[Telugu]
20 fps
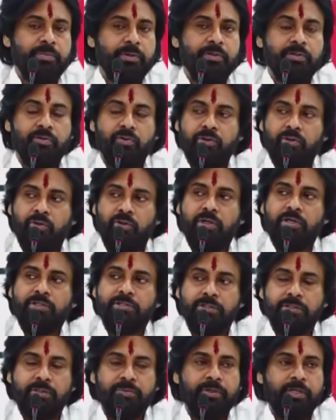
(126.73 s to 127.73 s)
పేరును ఒక డొక్కా
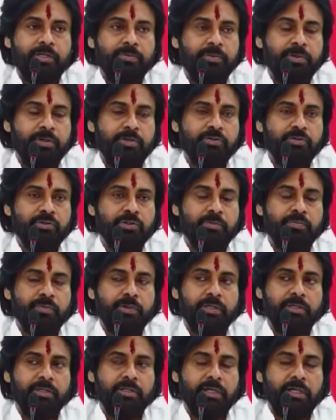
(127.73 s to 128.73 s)
సీతమ్మ గారి పేరు ఎందుకు
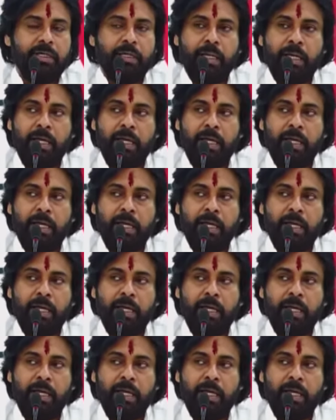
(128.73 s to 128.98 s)
చెప్పానంటే